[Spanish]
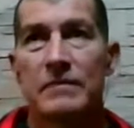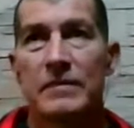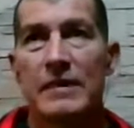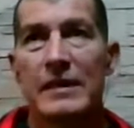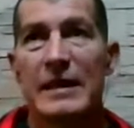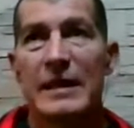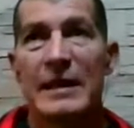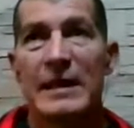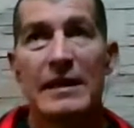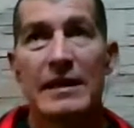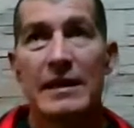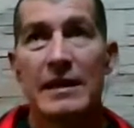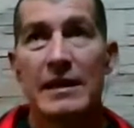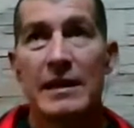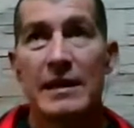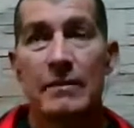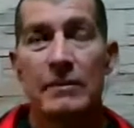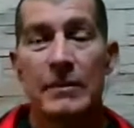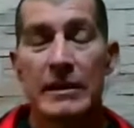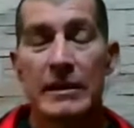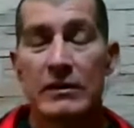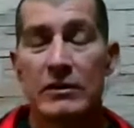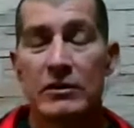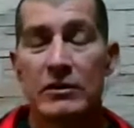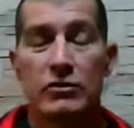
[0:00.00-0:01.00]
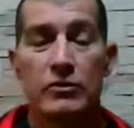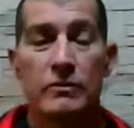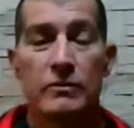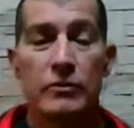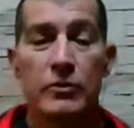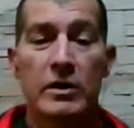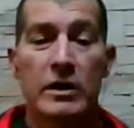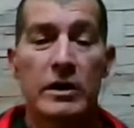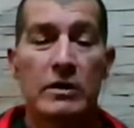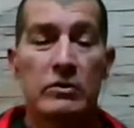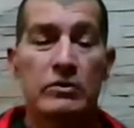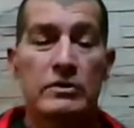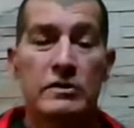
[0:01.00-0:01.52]
del día del partido
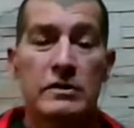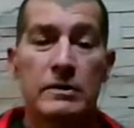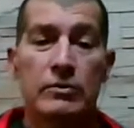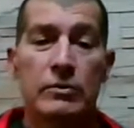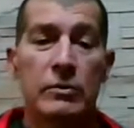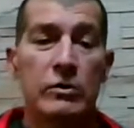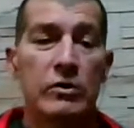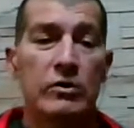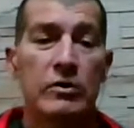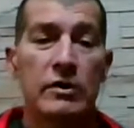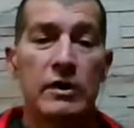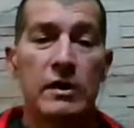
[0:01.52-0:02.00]
pocas cosas por los